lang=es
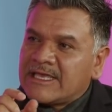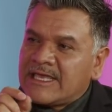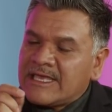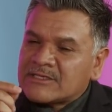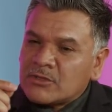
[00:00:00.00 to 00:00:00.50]

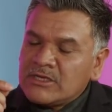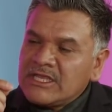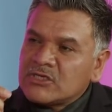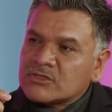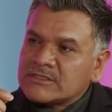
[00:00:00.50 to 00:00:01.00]
que son
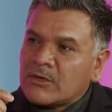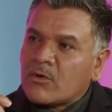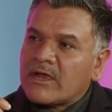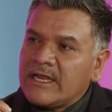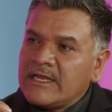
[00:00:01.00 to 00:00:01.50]
nichos
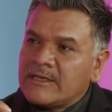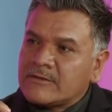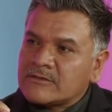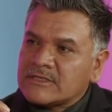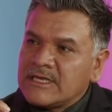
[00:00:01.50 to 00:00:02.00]

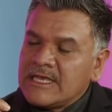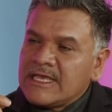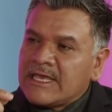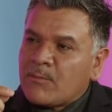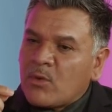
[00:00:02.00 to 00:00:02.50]
neurogénicos
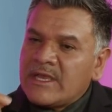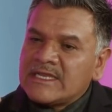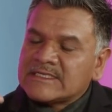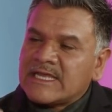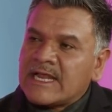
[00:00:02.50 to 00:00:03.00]
que pueden
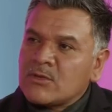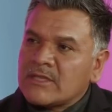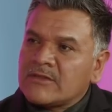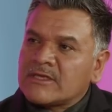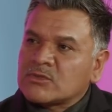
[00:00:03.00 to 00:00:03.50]
estar
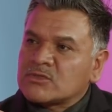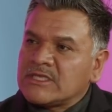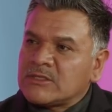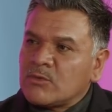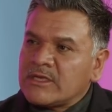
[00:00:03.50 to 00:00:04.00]
ayudando a
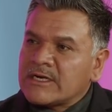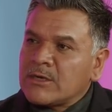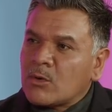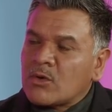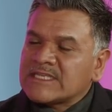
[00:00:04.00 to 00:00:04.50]
sustituir
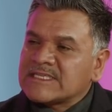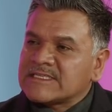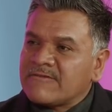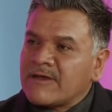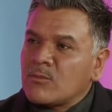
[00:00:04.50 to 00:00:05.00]
neuronas que
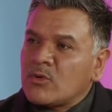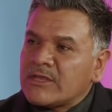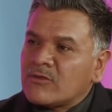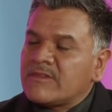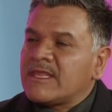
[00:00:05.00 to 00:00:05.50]
se van
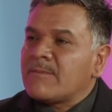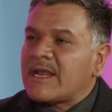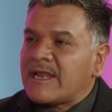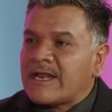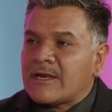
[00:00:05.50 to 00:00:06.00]
muriendo de
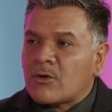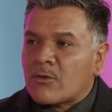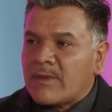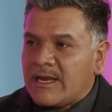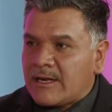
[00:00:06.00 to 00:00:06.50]
manera
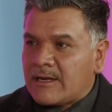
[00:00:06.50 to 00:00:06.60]
normal.